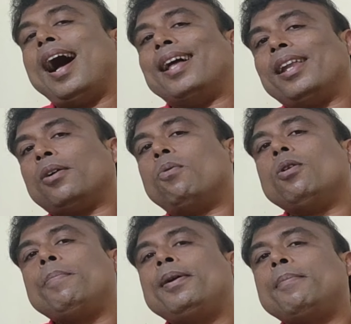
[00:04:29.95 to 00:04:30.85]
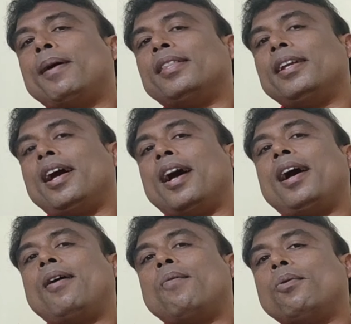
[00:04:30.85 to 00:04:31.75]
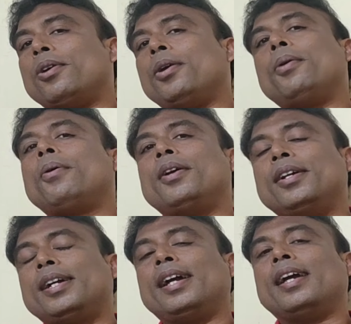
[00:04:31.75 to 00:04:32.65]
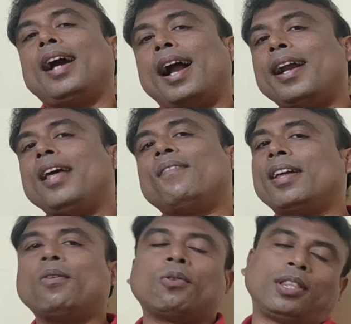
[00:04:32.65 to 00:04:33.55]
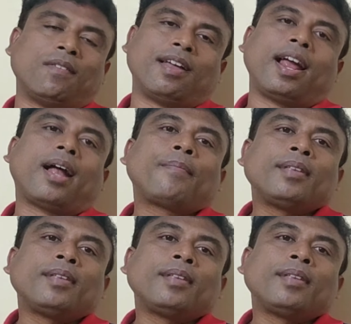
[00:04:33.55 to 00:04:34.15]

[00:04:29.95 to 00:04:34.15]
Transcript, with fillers: அதில் குறிப்பிட்டு பார்த்தீங்கன்னா ஒரு ஹீரோயினுக்கு அண்ணன் வேற ஒருத்தன் வரேன்